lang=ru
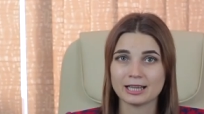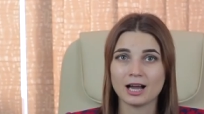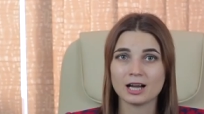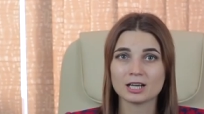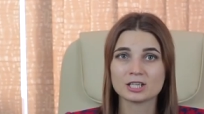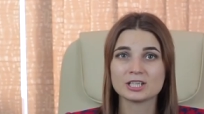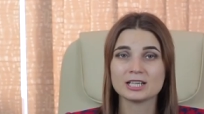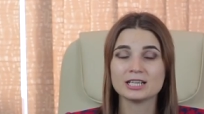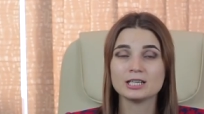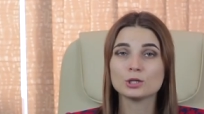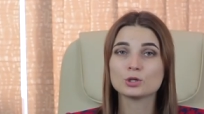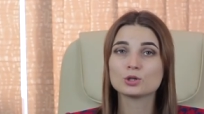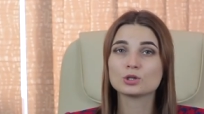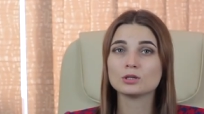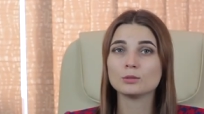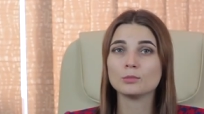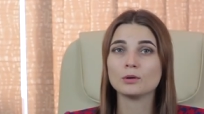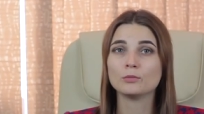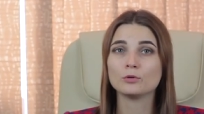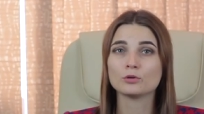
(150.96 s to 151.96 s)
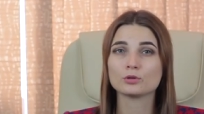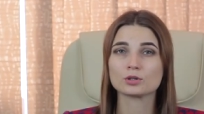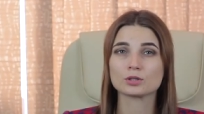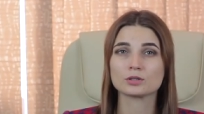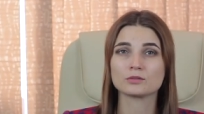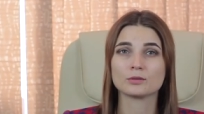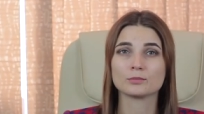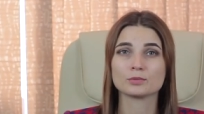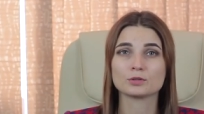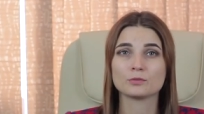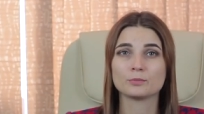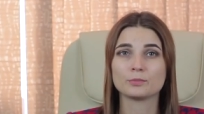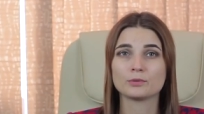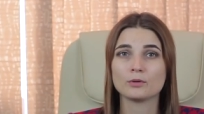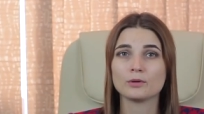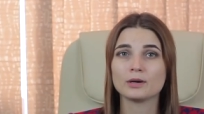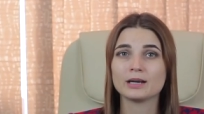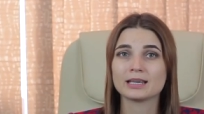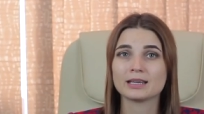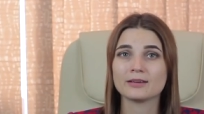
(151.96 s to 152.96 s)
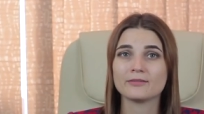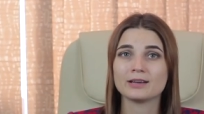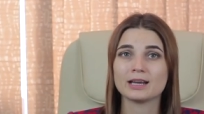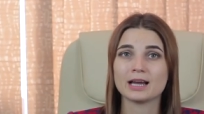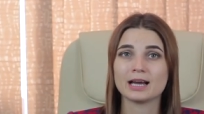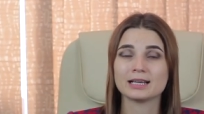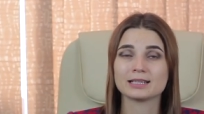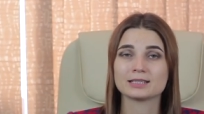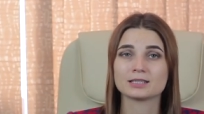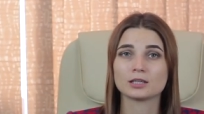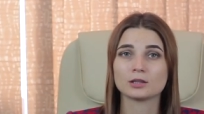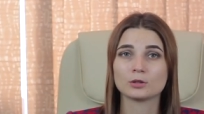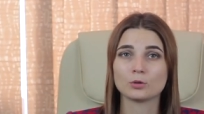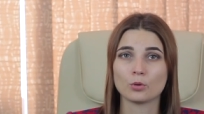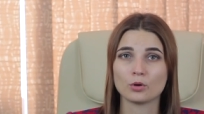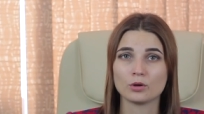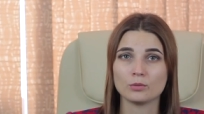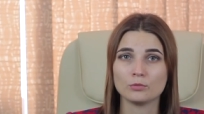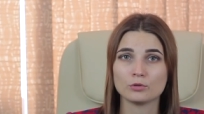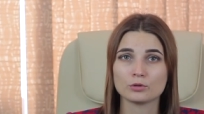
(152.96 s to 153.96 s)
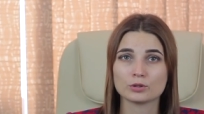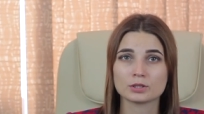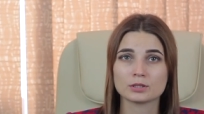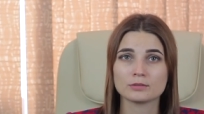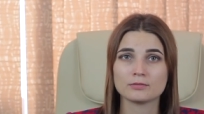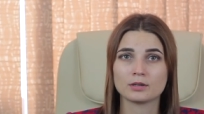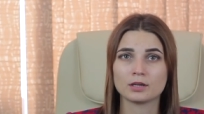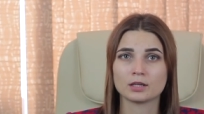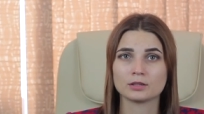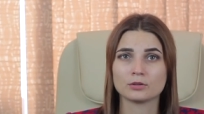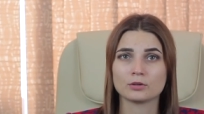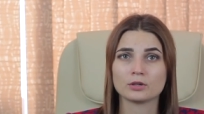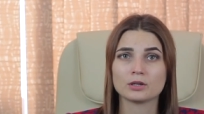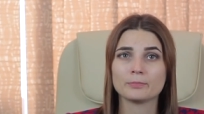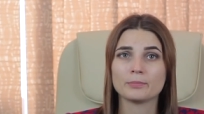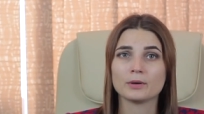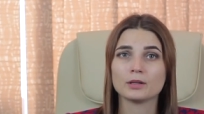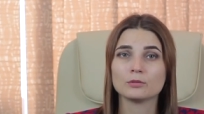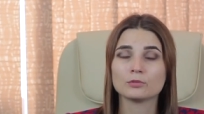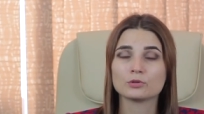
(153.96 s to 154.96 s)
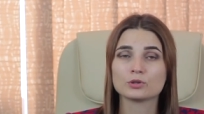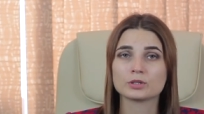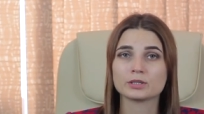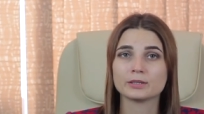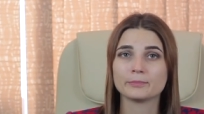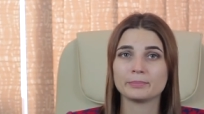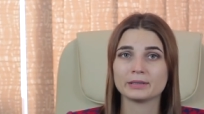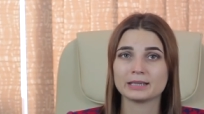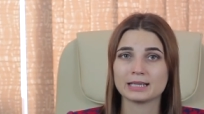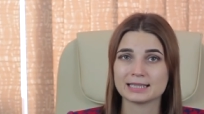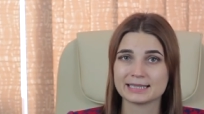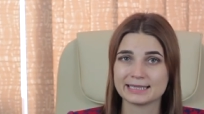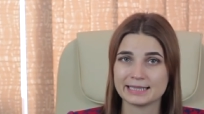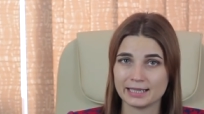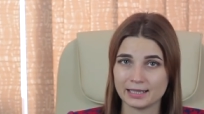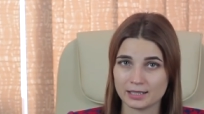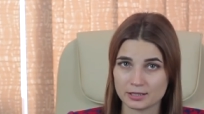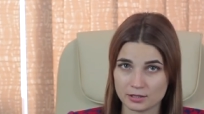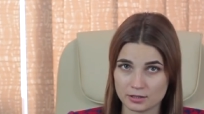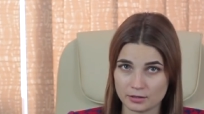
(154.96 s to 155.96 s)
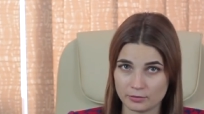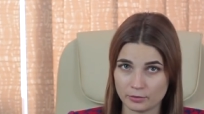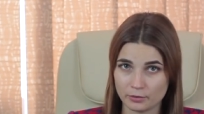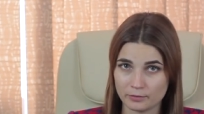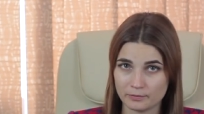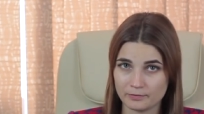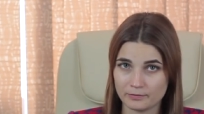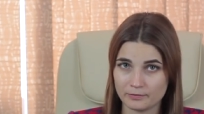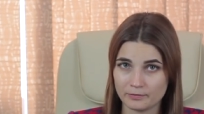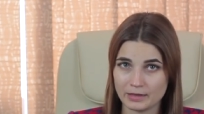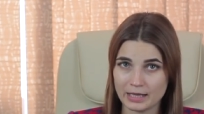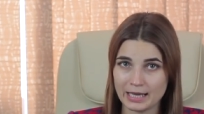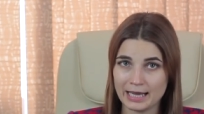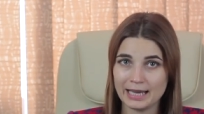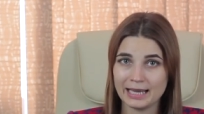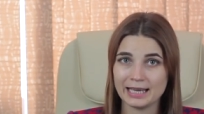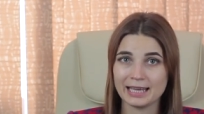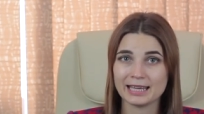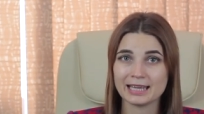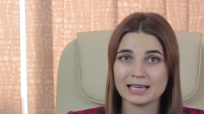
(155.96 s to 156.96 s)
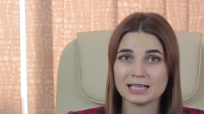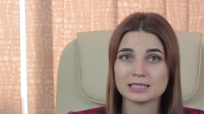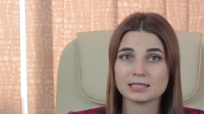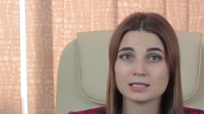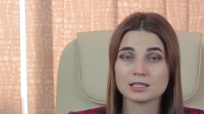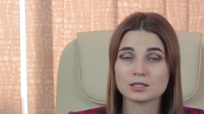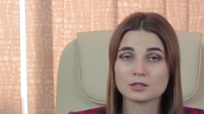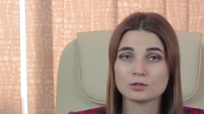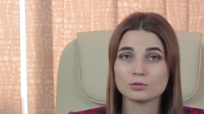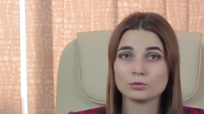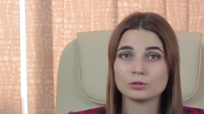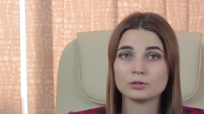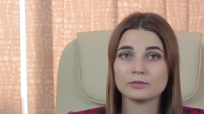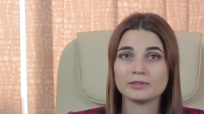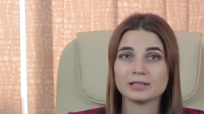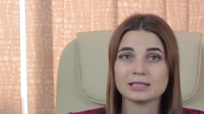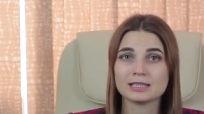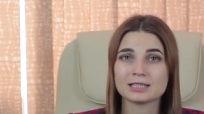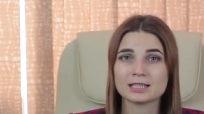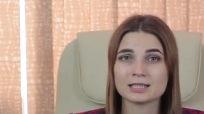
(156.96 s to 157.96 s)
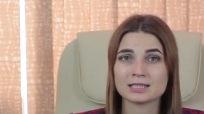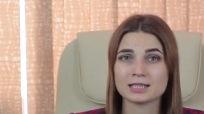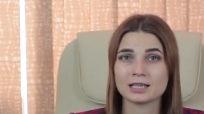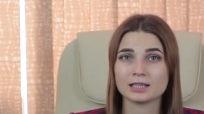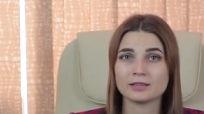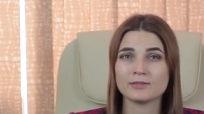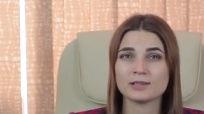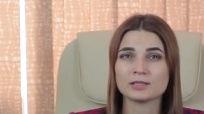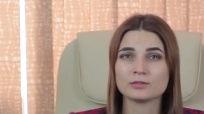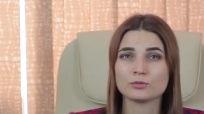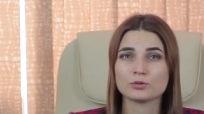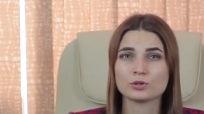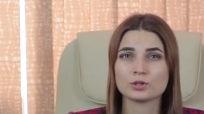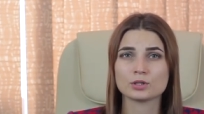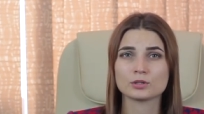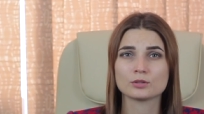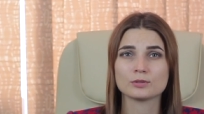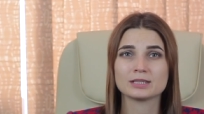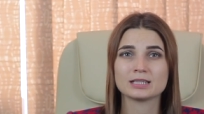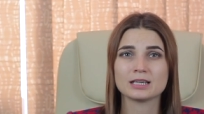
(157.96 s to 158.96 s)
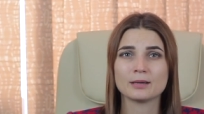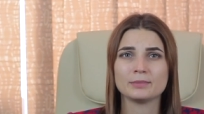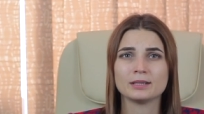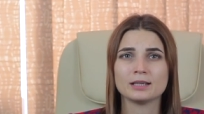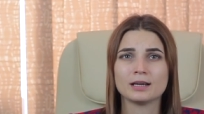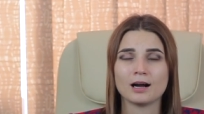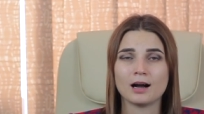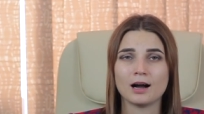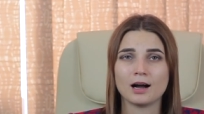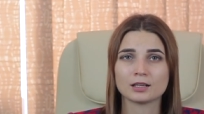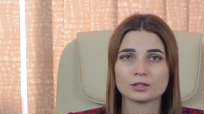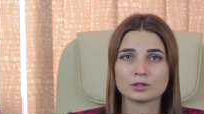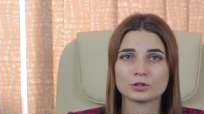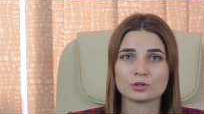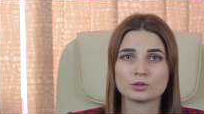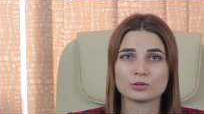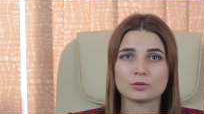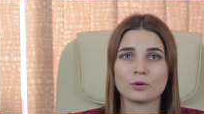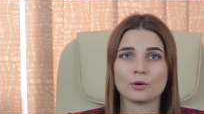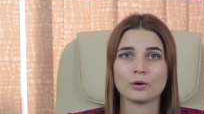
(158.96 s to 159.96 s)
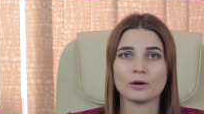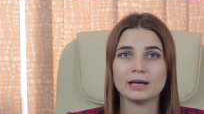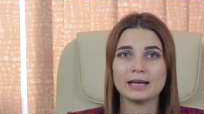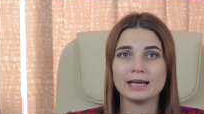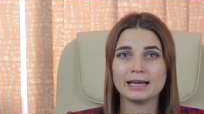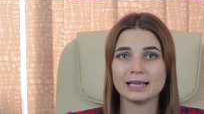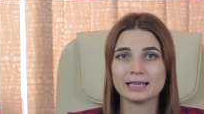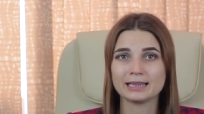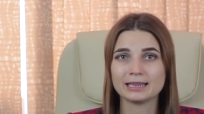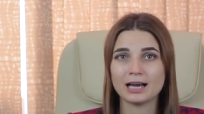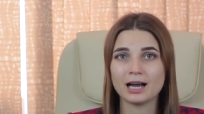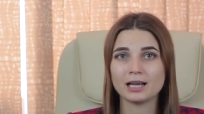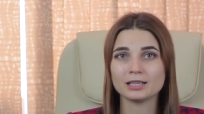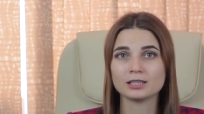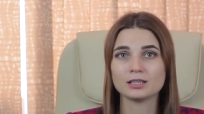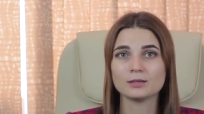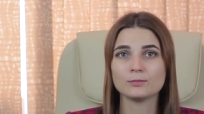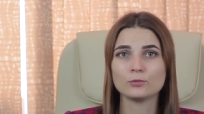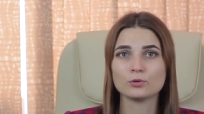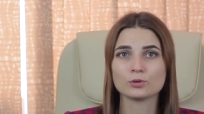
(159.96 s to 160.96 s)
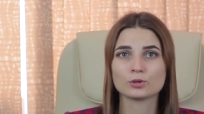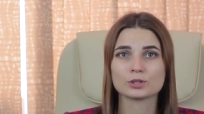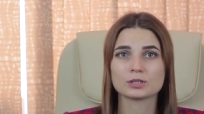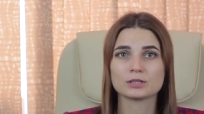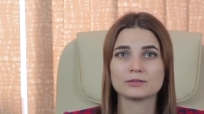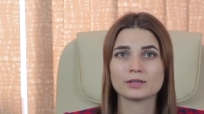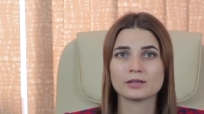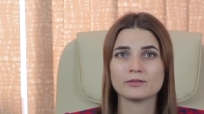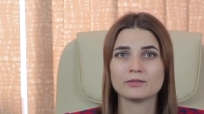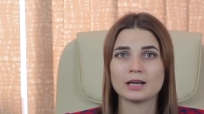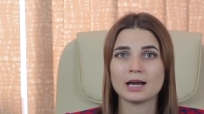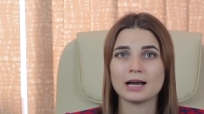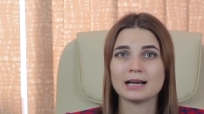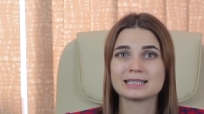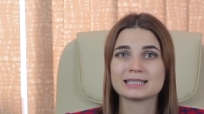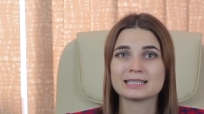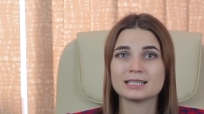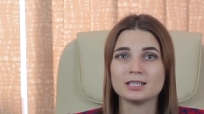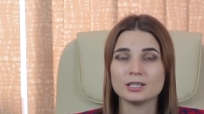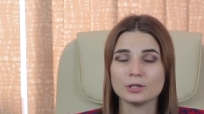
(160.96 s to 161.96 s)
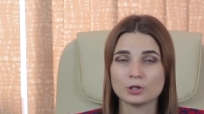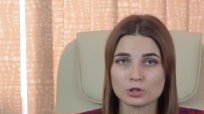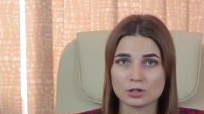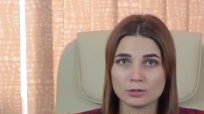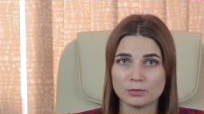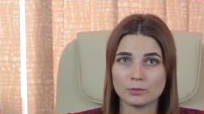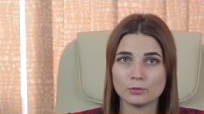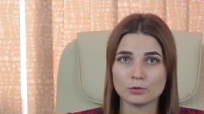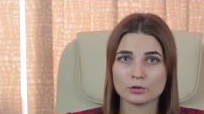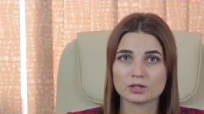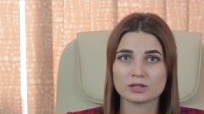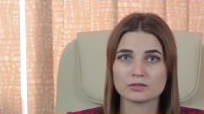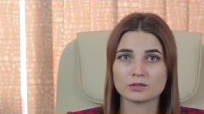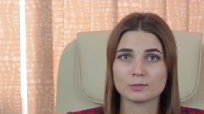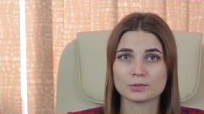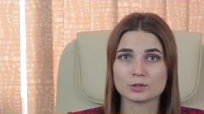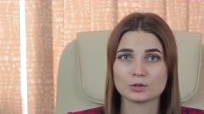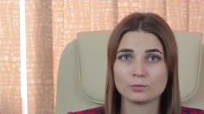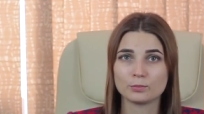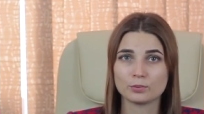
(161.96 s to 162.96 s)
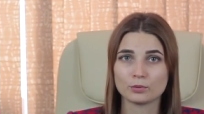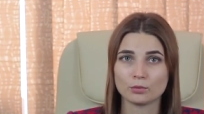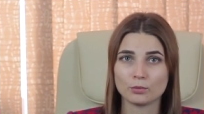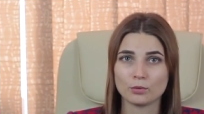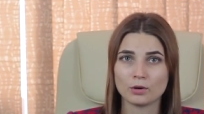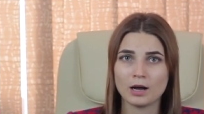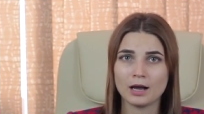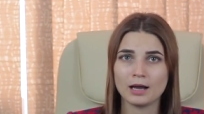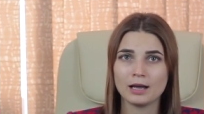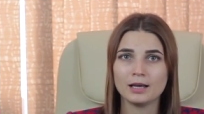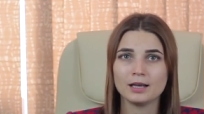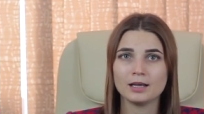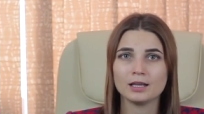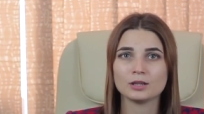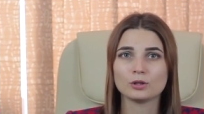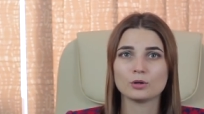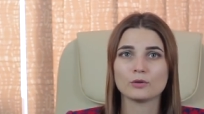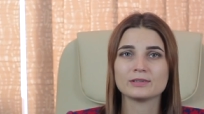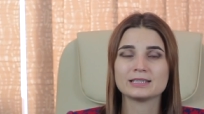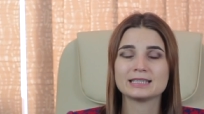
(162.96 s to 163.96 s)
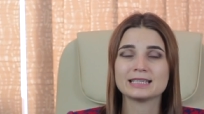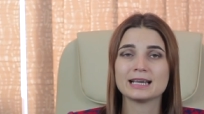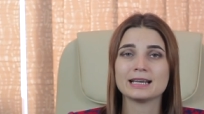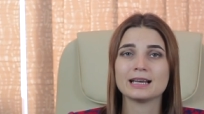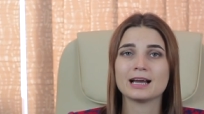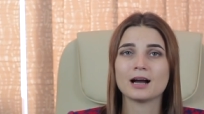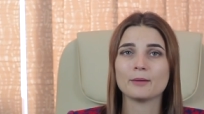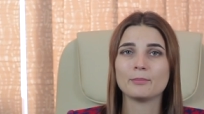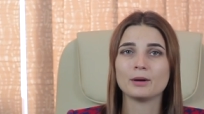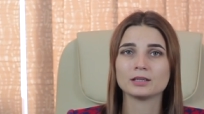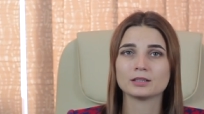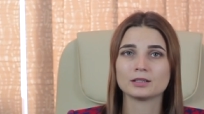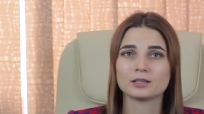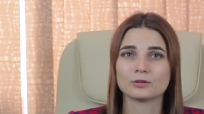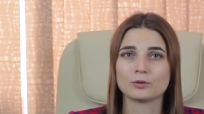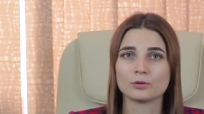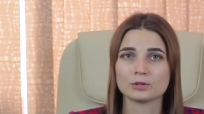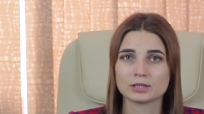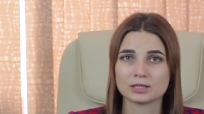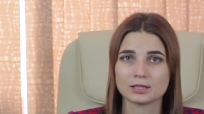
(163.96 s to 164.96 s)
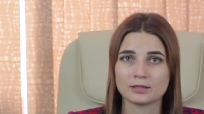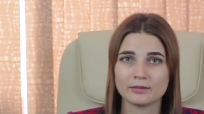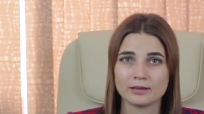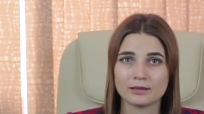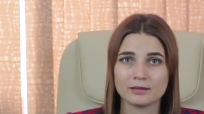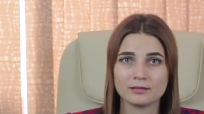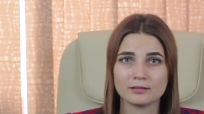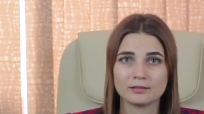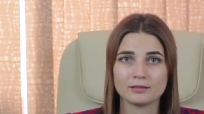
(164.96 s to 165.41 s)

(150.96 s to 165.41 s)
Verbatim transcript: Также личным имуществом супруга является то имущество, которое получено по наследству. И если суд вынесет соответствующий судебный акт, что данное имущество является личным имуществом супруга, то в деле о банкротстве